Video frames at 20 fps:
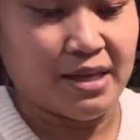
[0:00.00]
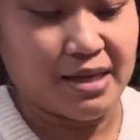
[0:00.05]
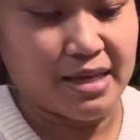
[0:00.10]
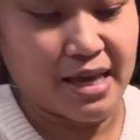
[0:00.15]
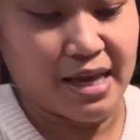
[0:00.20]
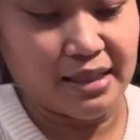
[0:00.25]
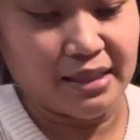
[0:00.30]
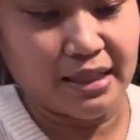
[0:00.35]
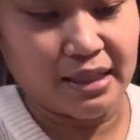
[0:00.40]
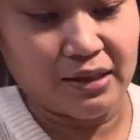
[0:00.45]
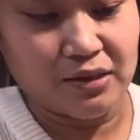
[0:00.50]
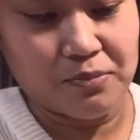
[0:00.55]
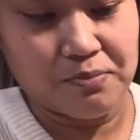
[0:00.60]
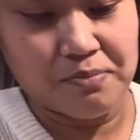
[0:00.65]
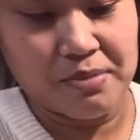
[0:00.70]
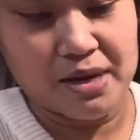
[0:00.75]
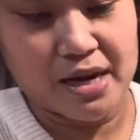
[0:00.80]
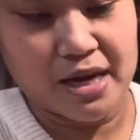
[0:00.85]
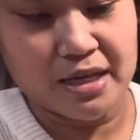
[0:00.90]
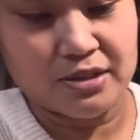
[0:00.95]
Ayan, tatlong
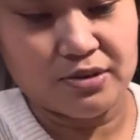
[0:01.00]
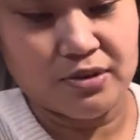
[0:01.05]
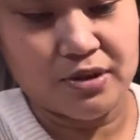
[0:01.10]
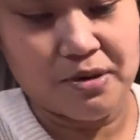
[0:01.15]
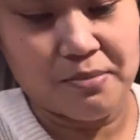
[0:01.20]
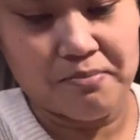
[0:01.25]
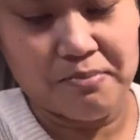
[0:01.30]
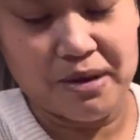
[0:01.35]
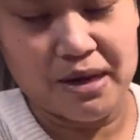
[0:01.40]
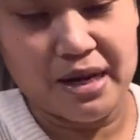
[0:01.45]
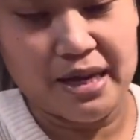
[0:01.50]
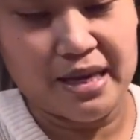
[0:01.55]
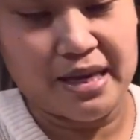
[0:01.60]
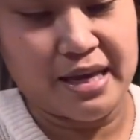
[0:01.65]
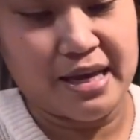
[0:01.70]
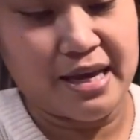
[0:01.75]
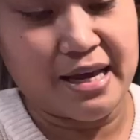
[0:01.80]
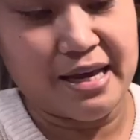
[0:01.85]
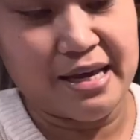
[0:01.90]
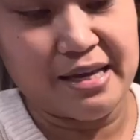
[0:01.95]
pirasong
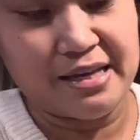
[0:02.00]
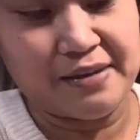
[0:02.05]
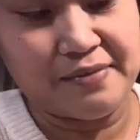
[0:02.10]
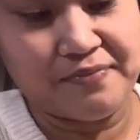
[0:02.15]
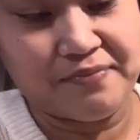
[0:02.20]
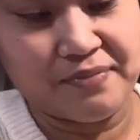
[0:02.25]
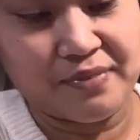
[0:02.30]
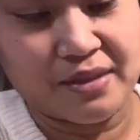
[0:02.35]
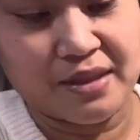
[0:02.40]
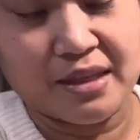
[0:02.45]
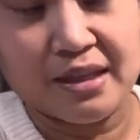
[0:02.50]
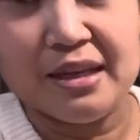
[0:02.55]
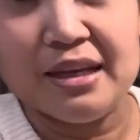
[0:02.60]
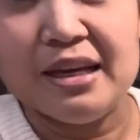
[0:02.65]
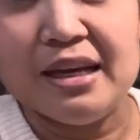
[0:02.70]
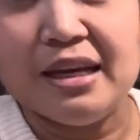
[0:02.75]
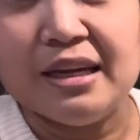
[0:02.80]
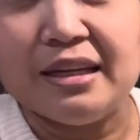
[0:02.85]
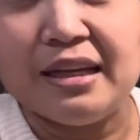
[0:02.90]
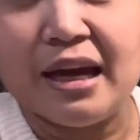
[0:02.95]
ampalaya.
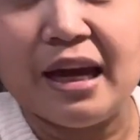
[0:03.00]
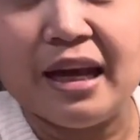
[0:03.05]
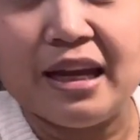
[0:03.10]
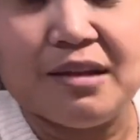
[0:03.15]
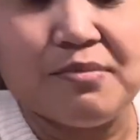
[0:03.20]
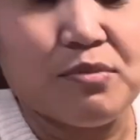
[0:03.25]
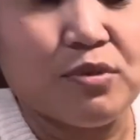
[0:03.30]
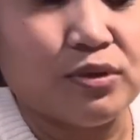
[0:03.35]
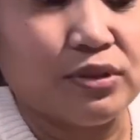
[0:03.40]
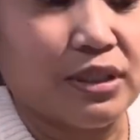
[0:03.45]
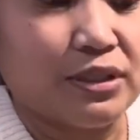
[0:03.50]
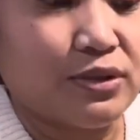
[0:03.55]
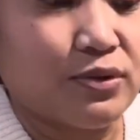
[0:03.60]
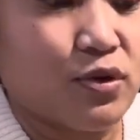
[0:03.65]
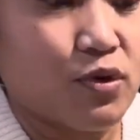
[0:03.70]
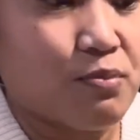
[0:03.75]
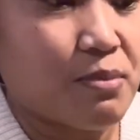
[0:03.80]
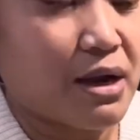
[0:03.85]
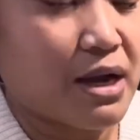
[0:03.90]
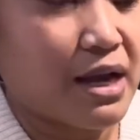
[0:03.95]
Nakalimutan
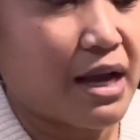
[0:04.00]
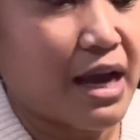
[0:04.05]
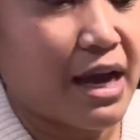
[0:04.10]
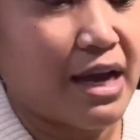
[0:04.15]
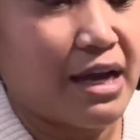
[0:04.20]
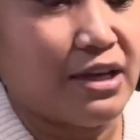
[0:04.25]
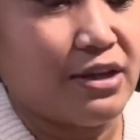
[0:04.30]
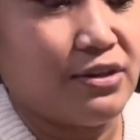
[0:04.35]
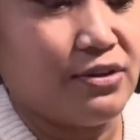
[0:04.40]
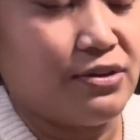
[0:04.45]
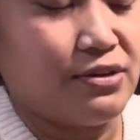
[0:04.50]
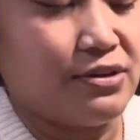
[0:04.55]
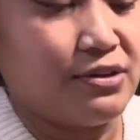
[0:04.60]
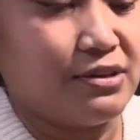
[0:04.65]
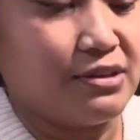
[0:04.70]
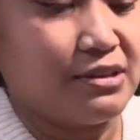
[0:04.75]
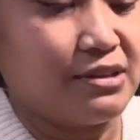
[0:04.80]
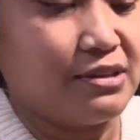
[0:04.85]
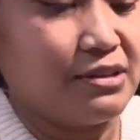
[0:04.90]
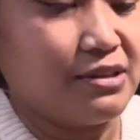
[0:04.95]
ko magkano.
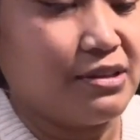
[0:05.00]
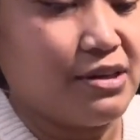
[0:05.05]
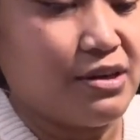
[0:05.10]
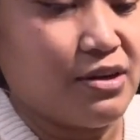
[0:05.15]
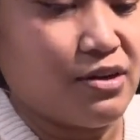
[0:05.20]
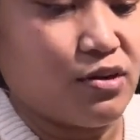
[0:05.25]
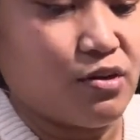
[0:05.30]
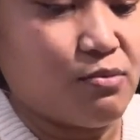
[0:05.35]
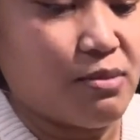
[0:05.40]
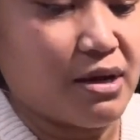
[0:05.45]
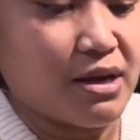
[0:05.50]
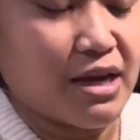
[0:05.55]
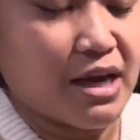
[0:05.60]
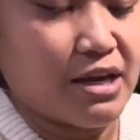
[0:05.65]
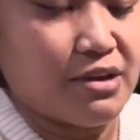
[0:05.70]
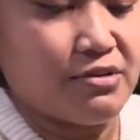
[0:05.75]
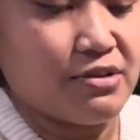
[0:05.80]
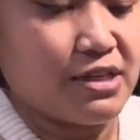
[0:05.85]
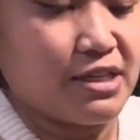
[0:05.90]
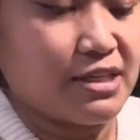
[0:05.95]
Kung
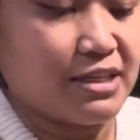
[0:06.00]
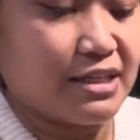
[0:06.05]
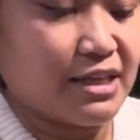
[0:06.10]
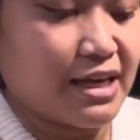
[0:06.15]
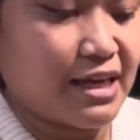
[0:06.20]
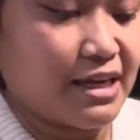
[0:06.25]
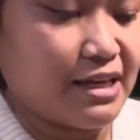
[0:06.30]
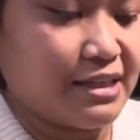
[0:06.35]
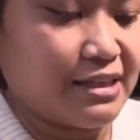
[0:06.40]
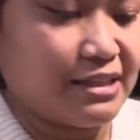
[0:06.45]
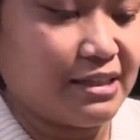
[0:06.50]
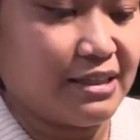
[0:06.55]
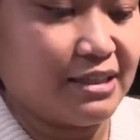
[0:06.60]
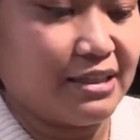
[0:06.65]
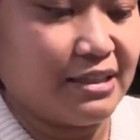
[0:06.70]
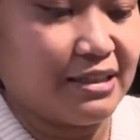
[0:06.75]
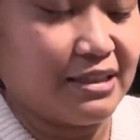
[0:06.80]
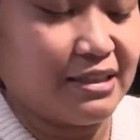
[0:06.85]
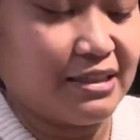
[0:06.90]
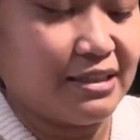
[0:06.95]
magkano isa.
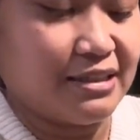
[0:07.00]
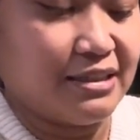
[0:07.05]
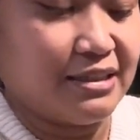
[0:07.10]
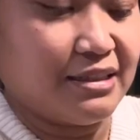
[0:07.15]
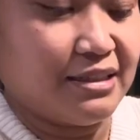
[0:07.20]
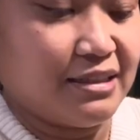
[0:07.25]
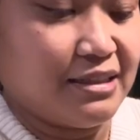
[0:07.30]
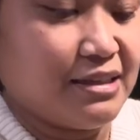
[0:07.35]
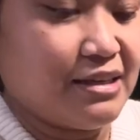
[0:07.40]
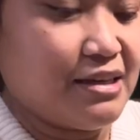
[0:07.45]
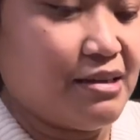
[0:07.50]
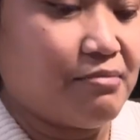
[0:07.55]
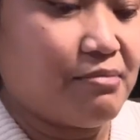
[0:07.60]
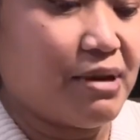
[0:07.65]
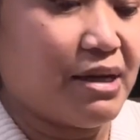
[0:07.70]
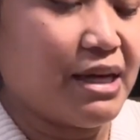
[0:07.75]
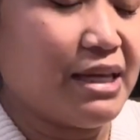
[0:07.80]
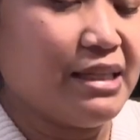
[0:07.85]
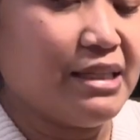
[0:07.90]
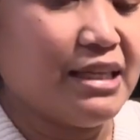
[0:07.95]

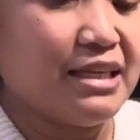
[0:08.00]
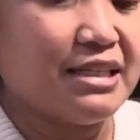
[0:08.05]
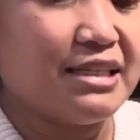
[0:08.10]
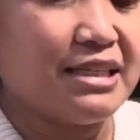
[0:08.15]
Maganda